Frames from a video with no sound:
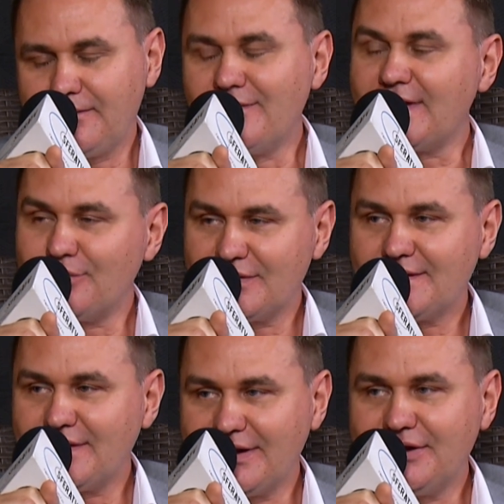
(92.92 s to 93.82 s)
2 e,
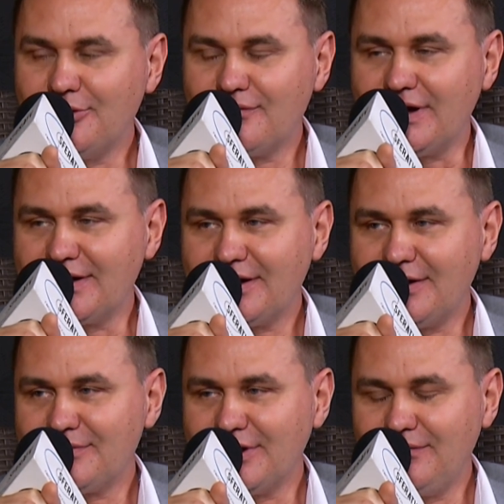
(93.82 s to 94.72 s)
zł za jednego franka,
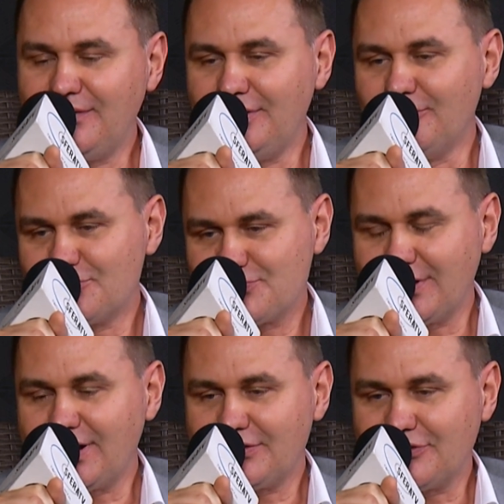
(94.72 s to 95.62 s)
a w tej chwili no już
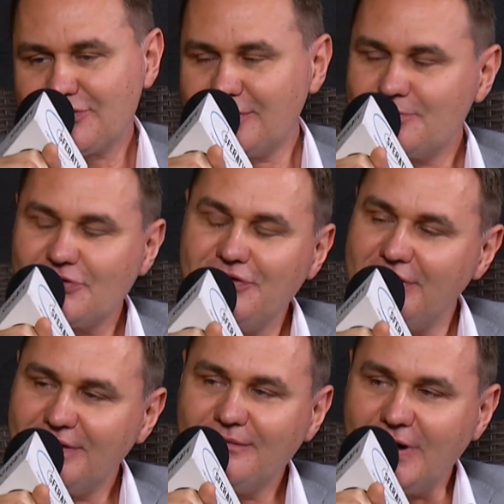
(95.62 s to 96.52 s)
przekracza
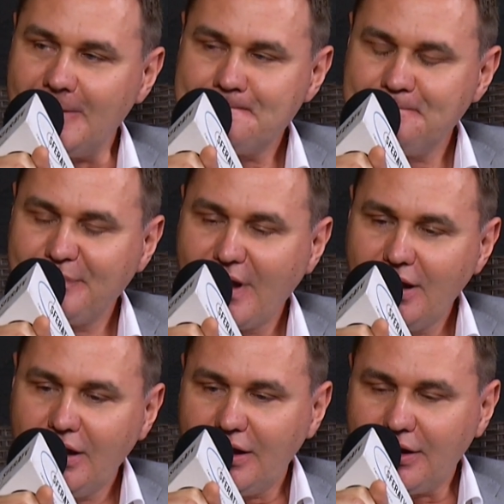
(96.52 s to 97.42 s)
4,2.
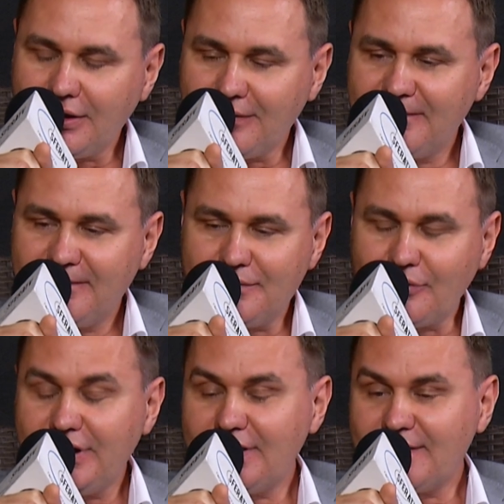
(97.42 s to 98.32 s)
E,
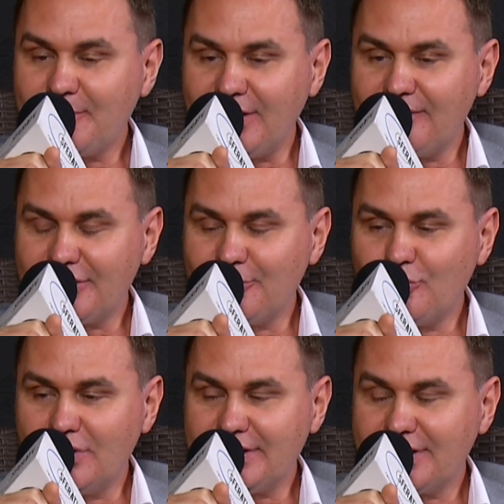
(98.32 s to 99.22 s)
no inna sprawa to
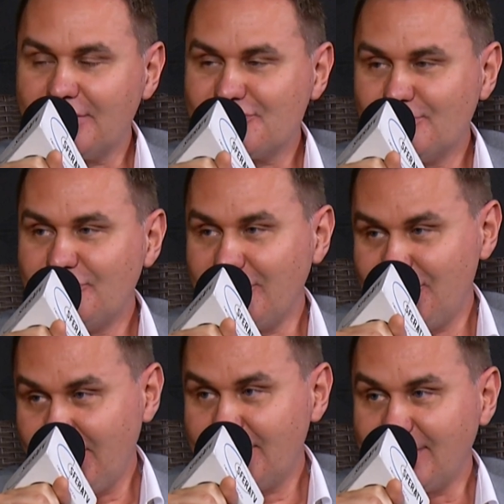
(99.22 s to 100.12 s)
była taka, że ludzie
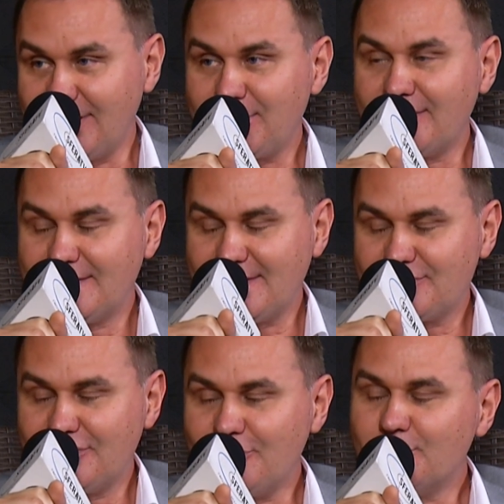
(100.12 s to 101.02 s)
chcieli tak naprawdę
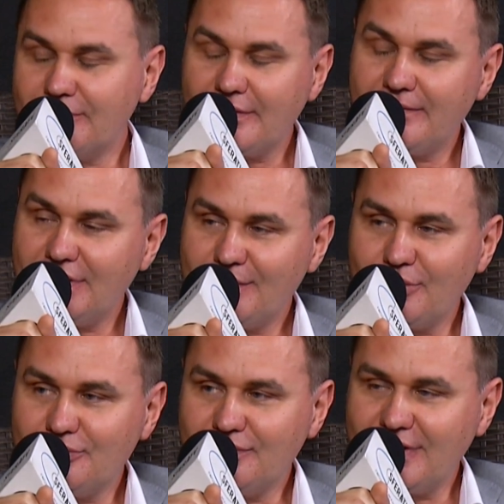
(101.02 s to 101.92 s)
zawrzeć umowę w
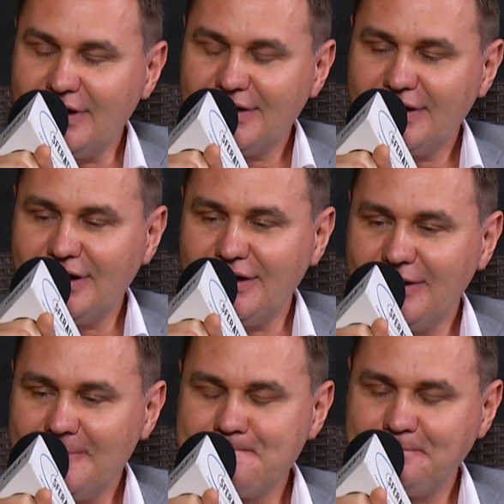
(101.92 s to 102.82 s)
złotówkach,
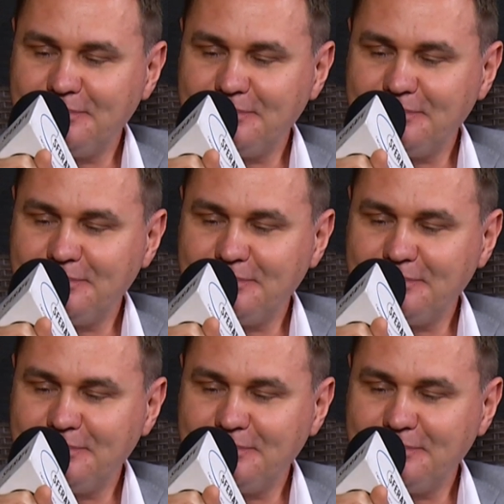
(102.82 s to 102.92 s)
ale e,